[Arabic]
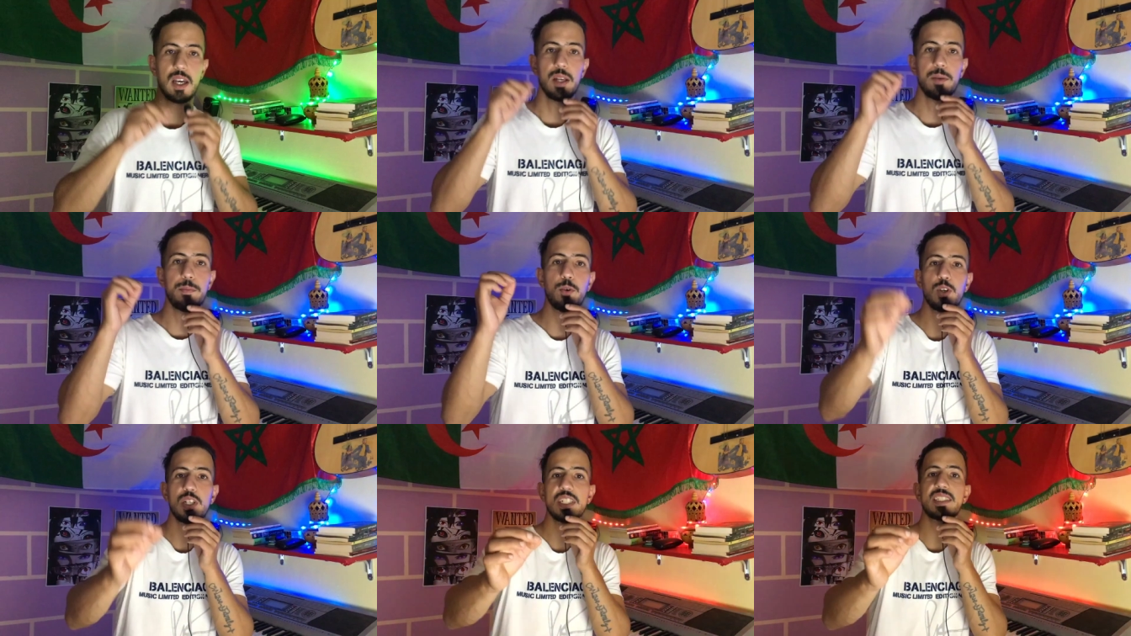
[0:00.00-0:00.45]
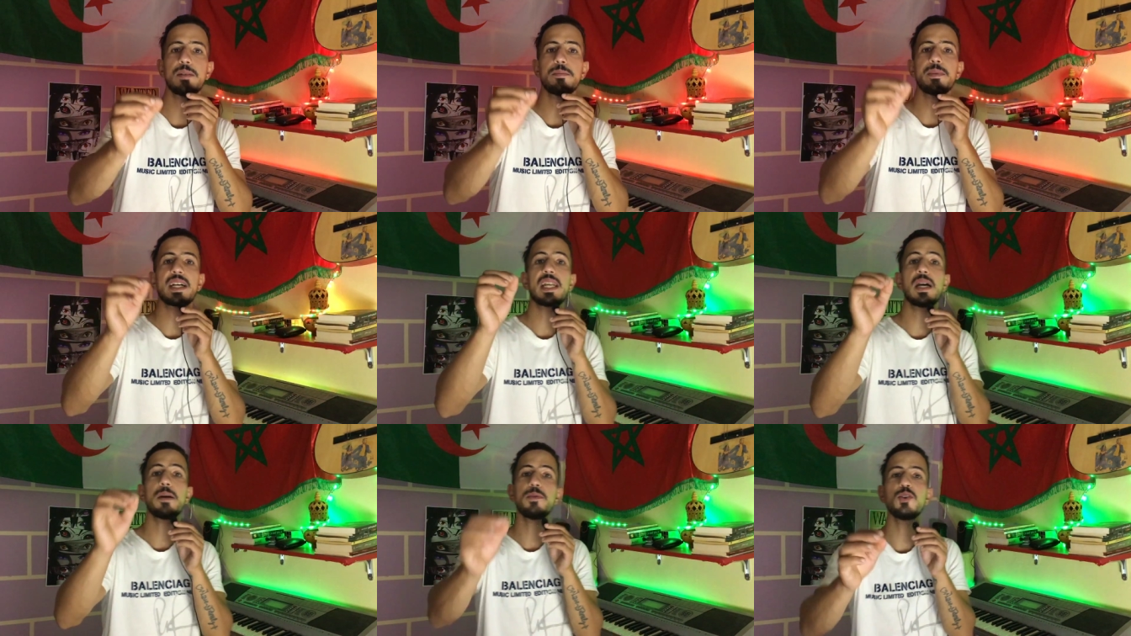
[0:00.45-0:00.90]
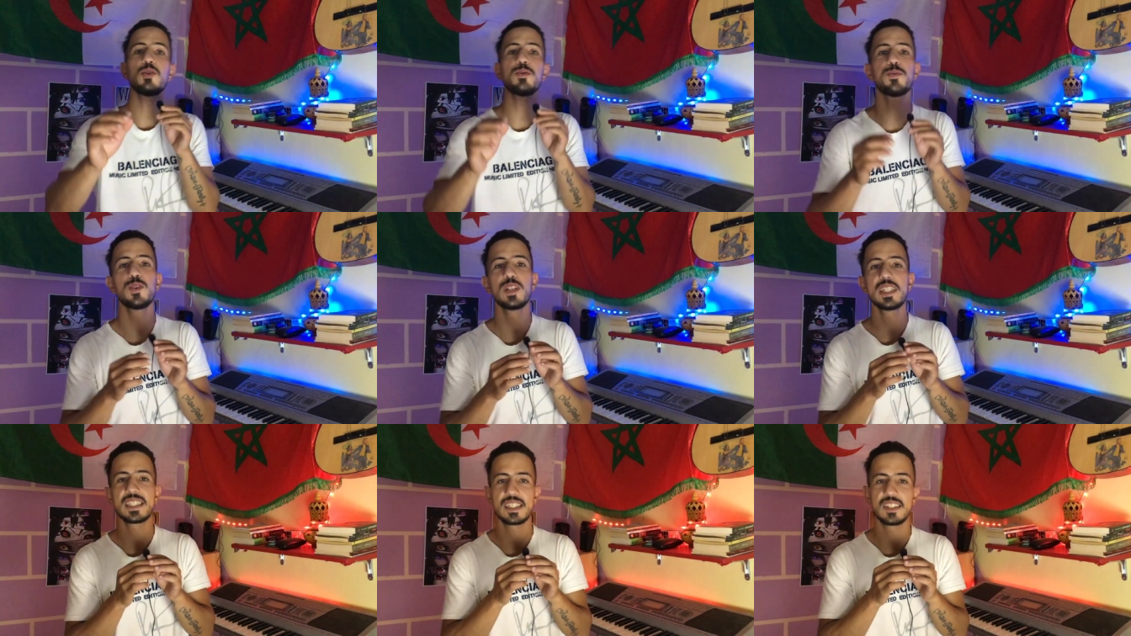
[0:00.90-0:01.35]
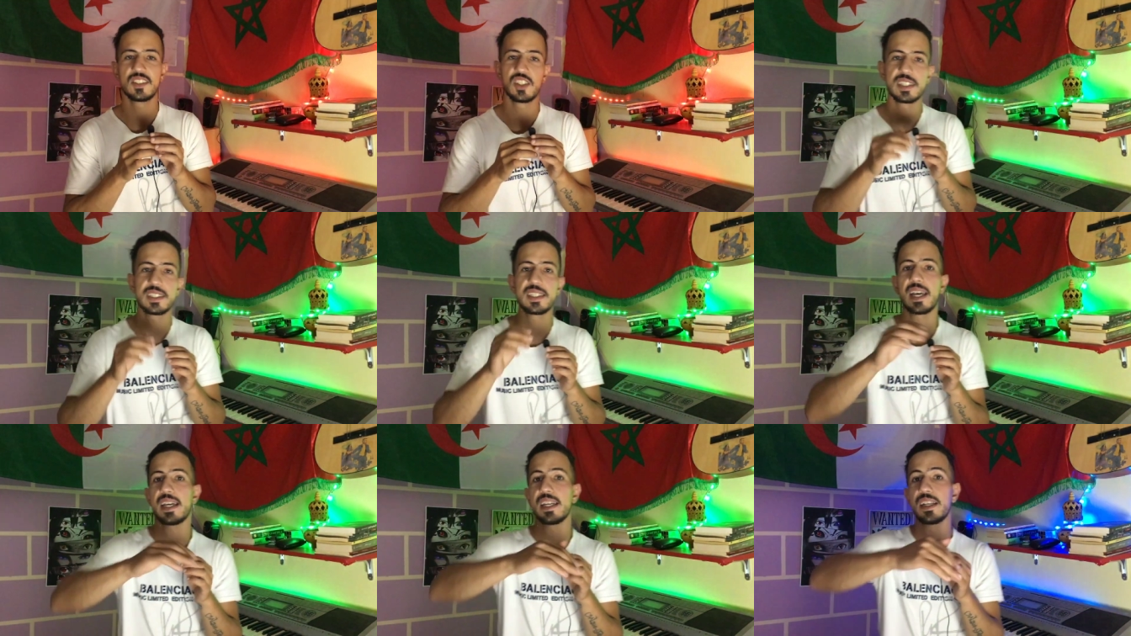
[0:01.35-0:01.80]
البوليس المغربي والبوليس
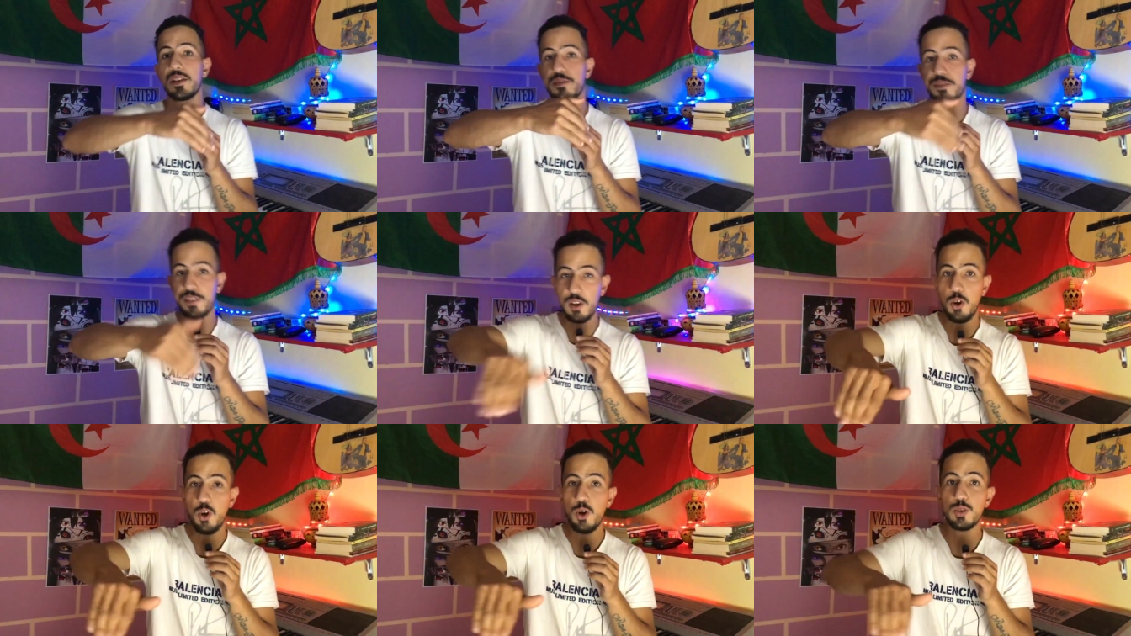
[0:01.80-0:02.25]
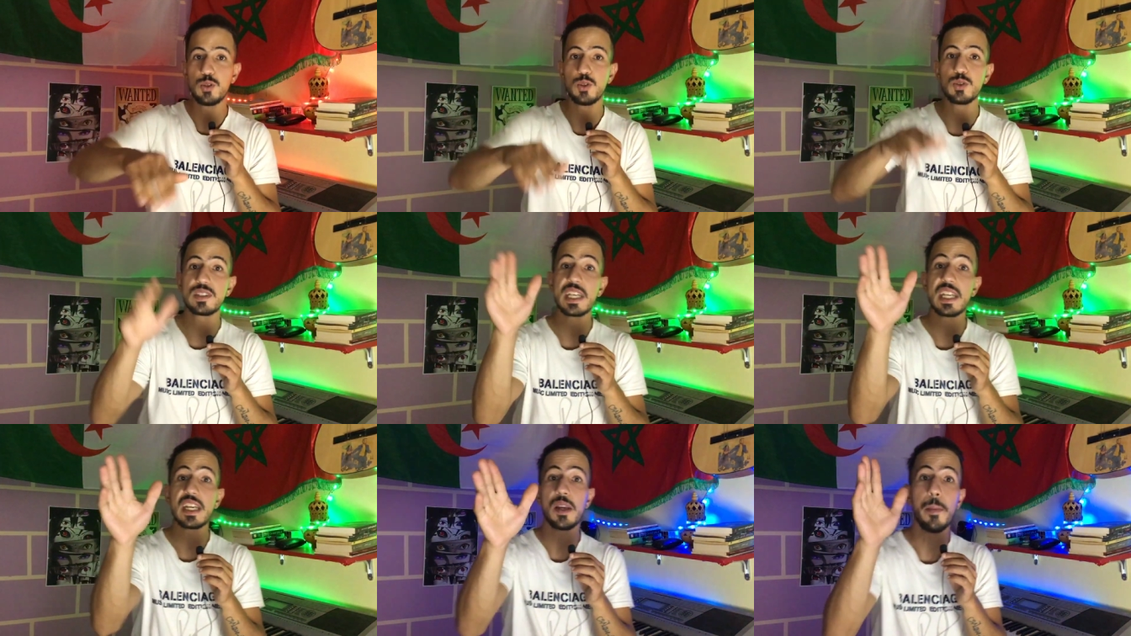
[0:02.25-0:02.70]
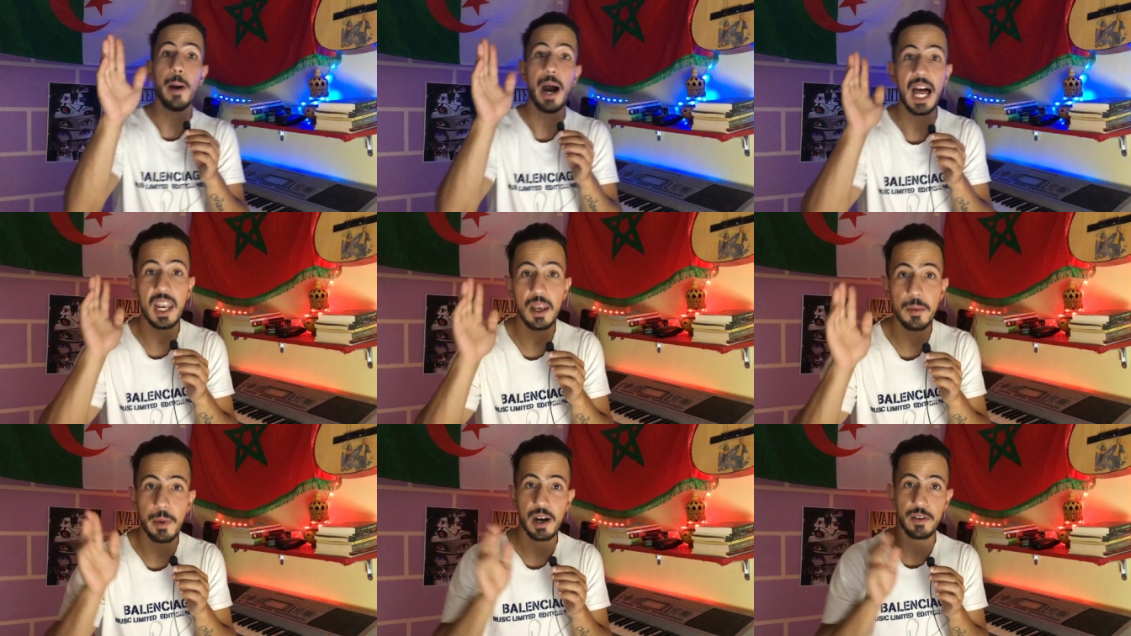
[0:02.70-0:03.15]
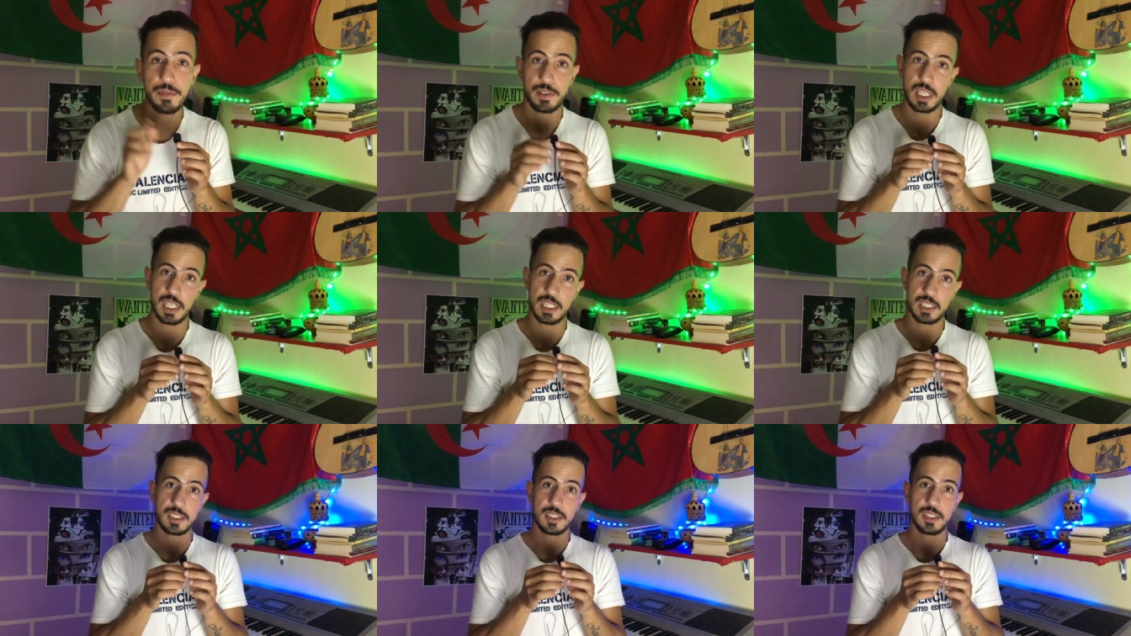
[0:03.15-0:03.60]
الجزائري في الحدود دايرين بحال
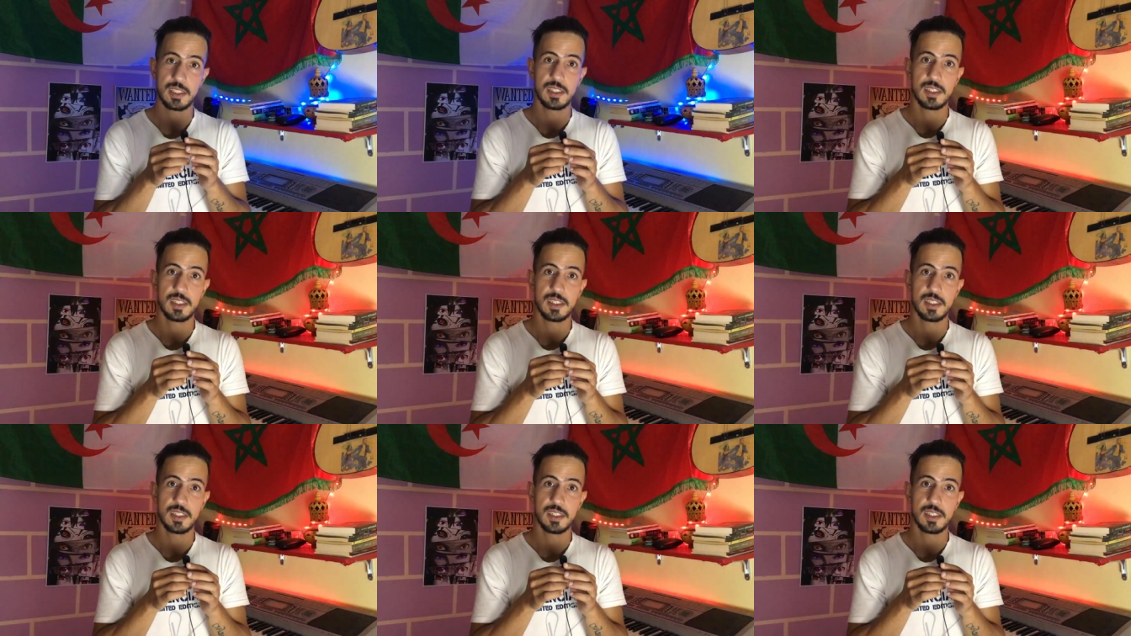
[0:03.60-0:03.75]
المافيات